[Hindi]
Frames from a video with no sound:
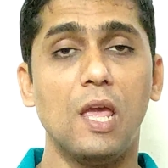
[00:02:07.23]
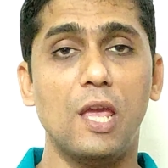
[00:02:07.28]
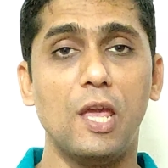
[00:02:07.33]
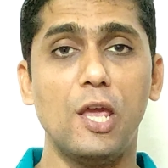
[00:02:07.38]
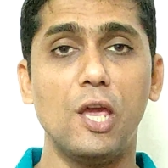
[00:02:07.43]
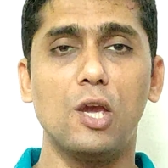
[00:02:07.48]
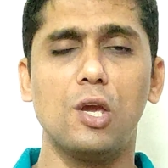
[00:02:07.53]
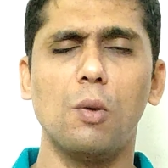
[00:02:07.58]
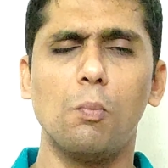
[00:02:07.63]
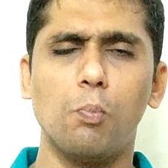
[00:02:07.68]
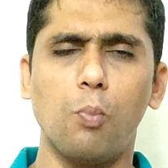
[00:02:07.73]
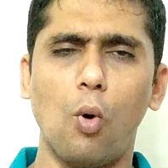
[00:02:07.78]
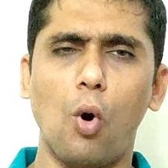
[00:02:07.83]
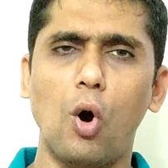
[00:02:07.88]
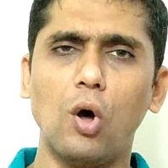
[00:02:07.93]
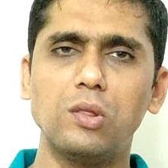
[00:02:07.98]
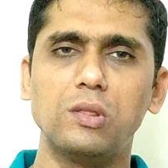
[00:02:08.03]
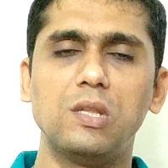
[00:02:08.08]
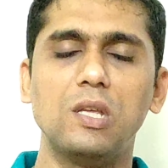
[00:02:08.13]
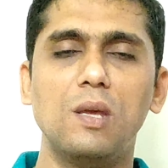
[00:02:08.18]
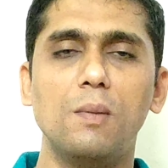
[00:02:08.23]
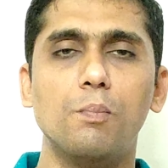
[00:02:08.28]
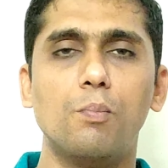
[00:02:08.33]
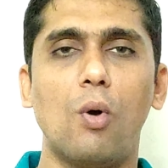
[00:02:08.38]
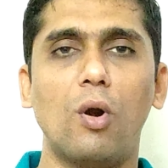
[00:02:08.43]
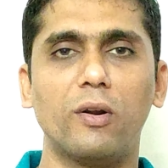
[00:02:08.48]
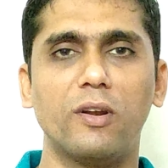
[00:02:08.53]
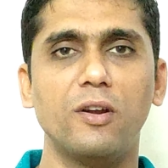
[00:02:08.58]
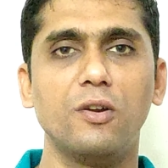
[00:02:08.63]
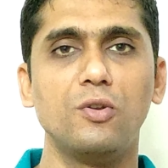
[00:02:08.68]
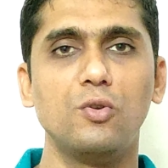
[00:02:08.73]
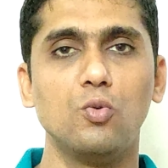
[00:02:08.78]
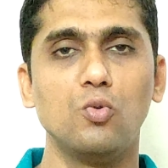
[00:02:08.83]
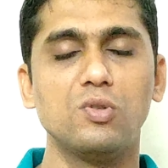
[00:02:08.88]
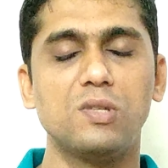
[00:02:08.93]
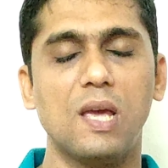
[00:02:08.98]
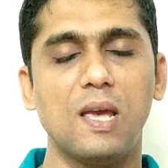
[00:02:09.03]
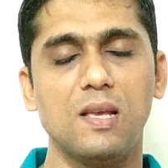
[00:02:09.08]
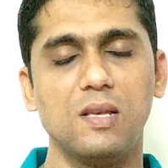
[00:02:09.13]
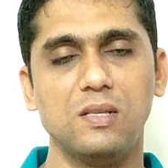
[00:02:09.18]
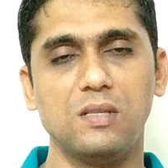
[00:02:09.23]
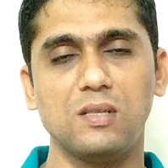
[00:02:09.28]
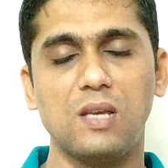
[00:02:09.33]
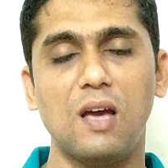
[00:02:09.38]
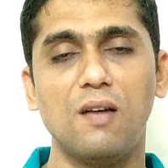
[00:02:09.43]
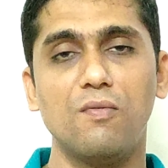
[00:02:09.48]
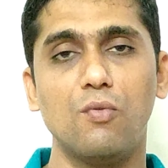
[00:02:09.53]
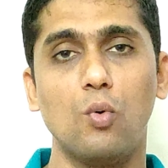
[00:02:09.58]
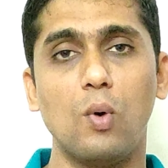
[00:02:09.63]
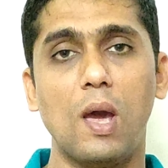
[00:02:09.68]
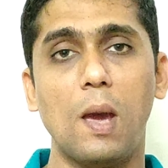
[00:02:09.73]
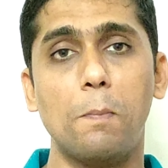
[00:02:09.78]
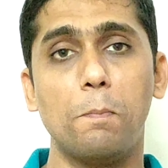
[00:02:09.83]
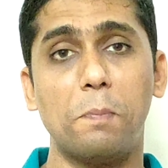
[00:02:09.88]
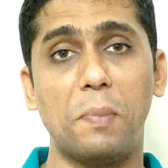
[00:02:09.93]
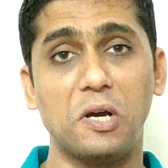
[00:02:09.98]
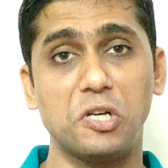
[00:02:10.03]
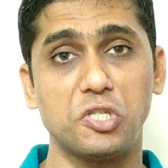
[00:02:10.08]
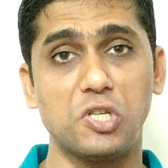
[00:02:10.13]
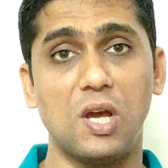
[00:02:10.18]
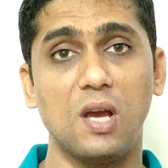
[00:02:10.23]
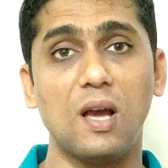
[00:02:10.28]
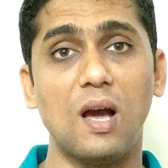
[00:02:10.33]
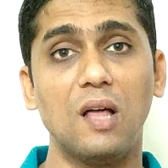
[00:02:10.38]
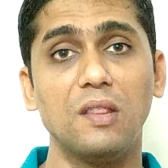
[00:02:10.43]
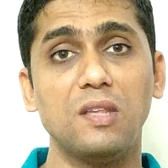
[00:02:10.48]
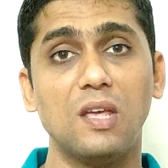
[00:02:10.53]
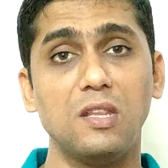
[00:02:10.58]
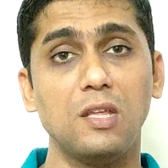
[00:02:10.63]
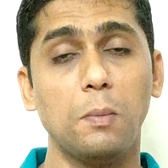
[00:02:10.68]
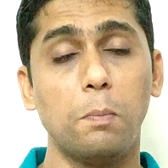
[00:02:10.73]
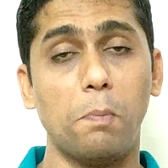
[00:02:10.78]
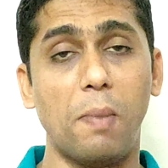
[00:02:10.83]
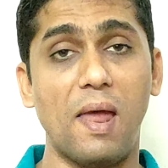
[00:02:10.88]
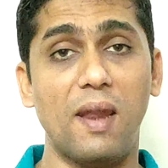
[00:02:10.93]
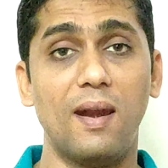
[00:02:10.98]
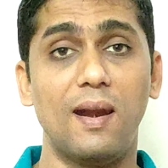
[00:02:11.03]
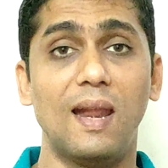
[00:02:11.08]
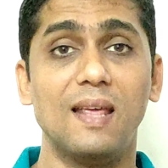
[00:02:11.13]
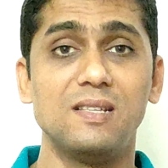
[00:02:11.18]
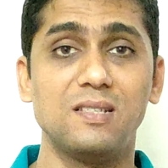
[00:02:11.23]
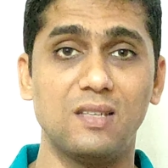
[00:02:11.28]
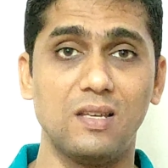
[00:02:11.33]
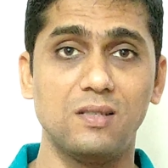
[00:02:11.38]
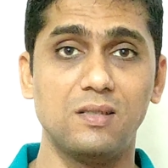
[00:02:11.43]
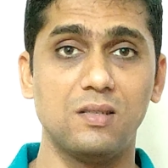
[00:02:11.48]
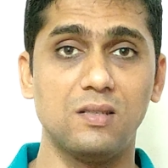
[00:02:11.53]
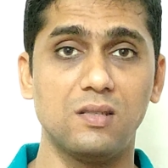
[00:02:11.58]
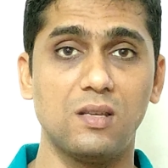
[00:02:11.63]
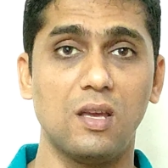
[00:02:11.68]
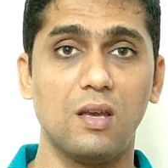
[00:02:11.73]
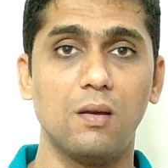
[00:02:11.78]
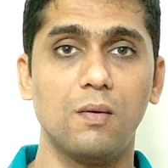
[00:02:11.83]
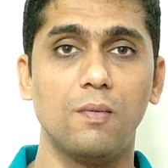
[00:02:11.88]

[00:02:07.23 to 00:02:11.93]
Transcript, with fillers: एक बहुत ही इंपॉर्टेंट यूज़ है इसका वो है पक्षाघात यानी पैरालाइसिस के